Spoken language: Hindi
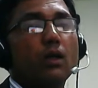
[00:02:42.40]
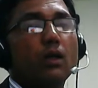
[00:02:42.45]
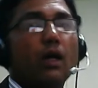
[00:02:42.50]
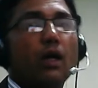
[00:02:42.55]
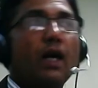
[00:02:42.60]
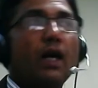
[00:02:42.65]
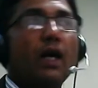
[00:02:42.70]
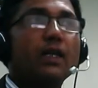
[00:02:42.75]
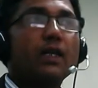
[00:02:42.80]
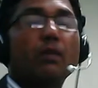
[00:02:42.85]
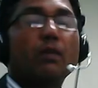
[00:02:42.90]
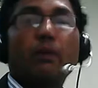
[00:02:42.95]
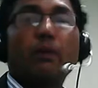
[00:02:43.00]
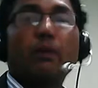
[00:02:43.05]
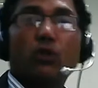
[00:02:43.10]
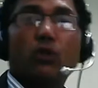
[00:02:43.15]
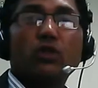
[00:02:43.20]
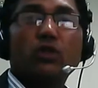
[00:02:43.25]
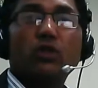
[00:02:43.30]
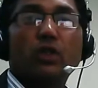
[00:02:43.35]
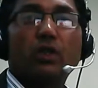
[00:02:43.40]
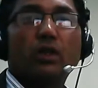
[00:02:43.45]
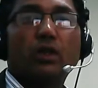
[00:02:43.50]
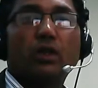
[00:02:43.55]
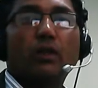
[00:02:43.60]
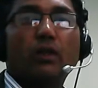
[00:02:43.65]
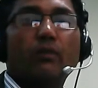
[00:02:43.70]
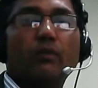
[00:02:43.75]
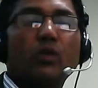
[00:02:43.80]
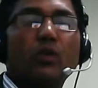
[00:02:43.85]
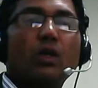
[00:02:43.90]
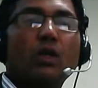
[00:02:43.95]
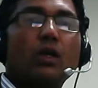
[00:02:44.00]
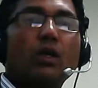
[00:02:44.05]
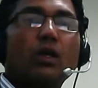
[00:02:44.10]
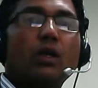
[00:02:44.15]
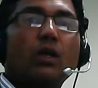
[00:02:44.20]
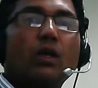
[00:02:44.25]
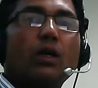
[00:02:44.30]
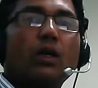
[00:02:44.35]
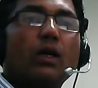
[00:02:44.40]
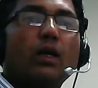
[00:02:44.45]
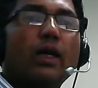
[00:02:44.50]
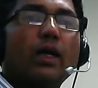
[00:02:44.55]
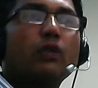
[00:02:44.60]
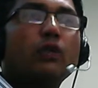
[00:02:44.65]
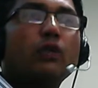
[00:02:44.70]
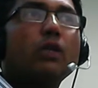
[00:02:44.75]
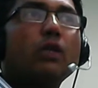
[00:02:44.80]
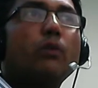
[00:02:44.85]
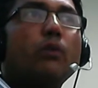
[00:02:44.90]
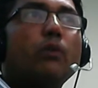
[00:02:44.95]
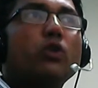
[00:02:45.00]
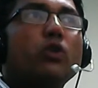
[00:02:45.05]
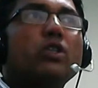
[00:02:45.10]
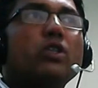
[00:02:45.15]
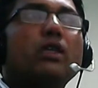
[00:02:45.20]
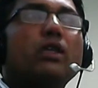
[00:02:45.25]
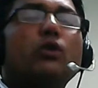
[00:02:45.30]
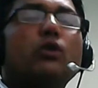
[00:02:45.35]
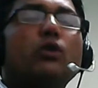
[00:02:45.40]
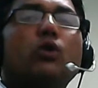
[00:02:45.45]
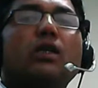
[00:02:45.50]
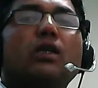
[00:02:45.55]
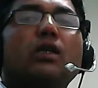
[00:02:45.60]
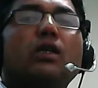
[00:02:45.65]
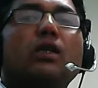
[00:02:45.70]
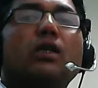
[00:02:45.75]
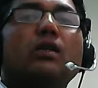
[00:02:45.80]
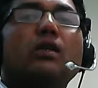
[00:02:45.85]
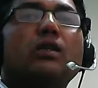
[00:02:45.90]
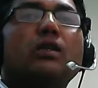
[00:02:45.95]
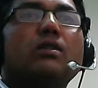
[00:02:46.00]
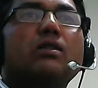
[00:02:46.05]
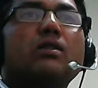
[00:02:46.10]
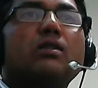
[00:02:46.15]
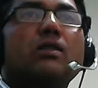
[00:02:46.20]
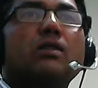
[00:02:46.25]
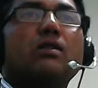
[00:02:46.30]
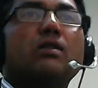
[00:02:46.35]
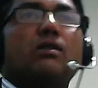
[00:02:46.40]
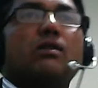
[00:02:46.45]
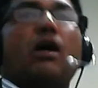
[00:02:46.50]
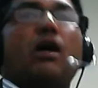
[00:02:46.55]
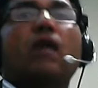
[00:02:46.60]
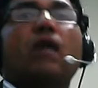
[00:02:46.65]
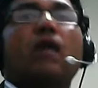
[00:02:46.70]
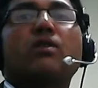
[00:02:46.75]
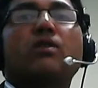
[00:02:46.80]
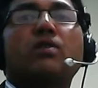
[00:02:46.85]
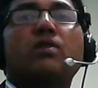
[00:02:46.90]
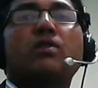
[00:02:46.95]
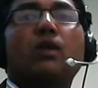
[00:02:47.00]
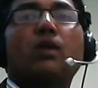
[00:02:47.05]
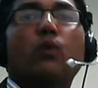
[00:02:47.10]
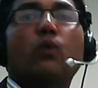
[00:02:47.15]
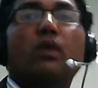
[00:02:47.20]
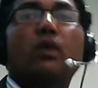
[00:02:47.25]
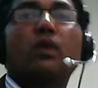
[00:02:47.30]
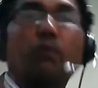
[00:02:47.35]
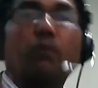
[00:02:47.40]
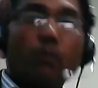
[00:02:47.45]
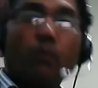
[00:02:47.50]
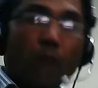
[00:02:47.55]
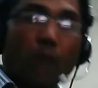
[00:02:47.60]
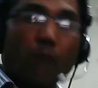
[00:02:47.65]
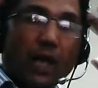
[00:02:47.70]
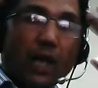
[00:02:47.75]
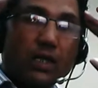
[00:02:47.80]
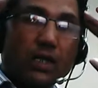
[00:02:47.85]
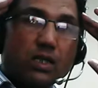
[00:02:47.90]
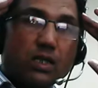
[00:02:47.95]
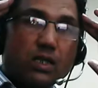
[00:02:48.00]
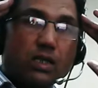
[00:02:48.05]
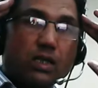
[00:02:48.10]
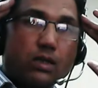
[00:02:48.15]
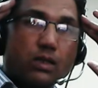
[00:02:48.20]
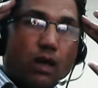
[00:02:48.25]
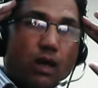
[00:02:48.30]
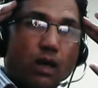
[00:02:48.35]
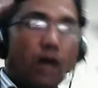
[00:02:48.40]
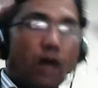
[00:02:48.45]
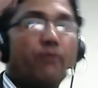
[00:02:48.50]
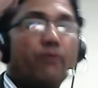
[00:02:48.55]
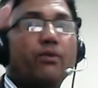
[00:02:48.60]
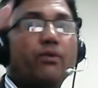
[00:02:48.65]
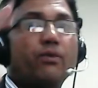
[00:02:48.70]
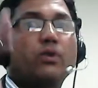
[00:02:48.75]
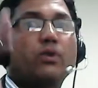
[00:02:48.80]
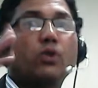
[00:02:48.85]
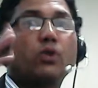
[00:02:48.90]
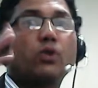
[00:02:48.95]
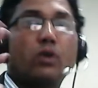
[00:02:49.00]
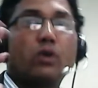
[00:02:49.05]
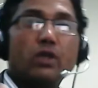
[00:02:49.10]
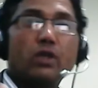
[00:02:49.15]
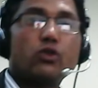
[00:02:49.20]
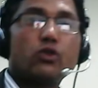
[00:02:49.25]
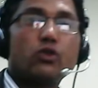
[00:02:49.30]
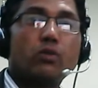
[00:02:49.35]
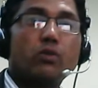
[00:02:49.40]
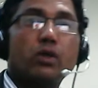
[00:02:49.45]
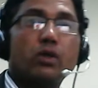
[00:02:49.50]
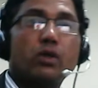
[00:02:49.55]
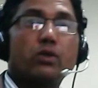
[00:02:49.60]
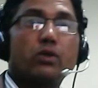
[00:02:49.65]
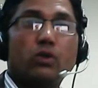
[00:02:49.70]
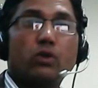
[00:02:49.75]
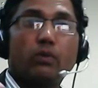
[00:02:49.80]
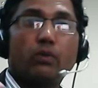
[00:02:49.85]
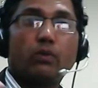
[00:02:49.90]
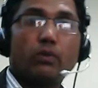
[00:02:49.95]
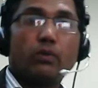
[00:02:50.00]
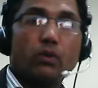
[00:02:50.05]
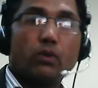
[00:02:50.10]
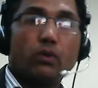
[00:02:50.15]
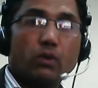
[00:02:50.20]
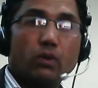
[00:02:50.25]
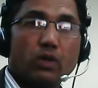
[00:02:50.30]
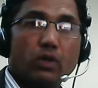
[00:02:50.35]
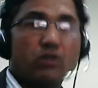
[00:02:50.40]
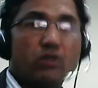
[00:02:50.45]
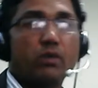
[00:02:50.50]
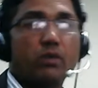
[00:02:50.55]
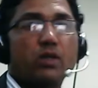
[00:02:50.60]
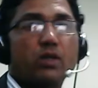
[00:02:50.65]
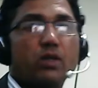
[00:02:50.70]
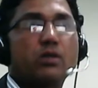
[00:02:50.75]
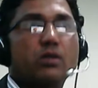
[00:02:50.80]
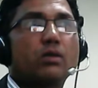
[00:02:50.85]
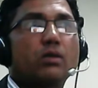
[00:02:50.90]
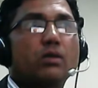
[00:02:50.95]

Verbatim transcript: आखिर में पोजिशनिंग है एक्चुअली पोजिशनिंग जो होती है ना इट्स इज ऑलवेज डन विद द माइंड्स ऑफ योर कंज्यूमर योर कस्टमर्स